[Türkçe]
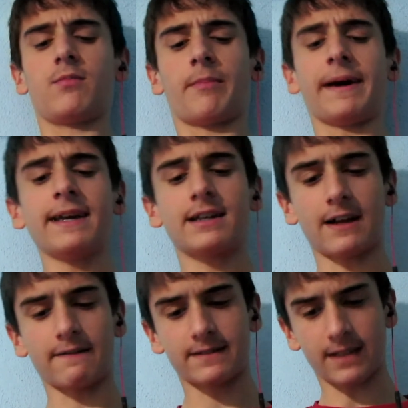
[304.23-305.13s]

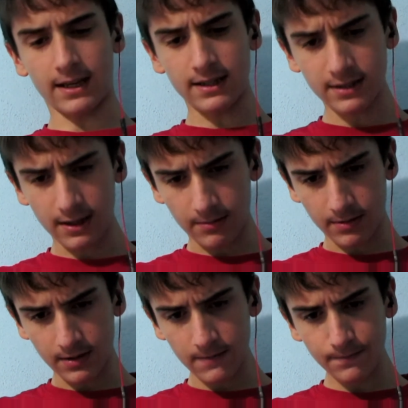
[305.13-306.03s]
Minecraft saygı diye
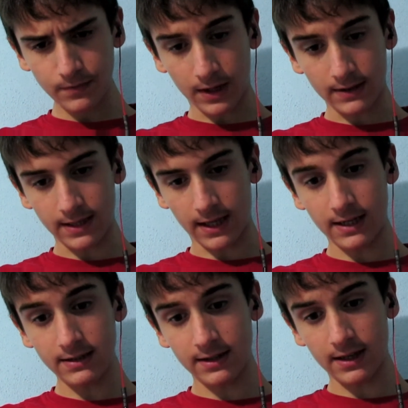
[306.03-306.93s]
biri, yani
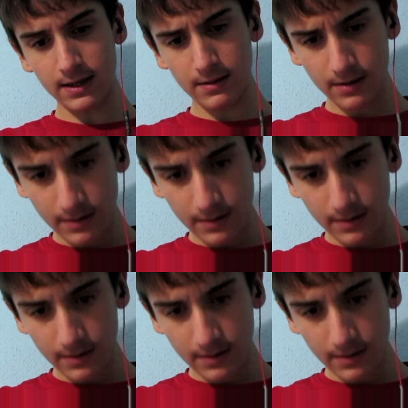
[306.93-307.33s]
saygı diye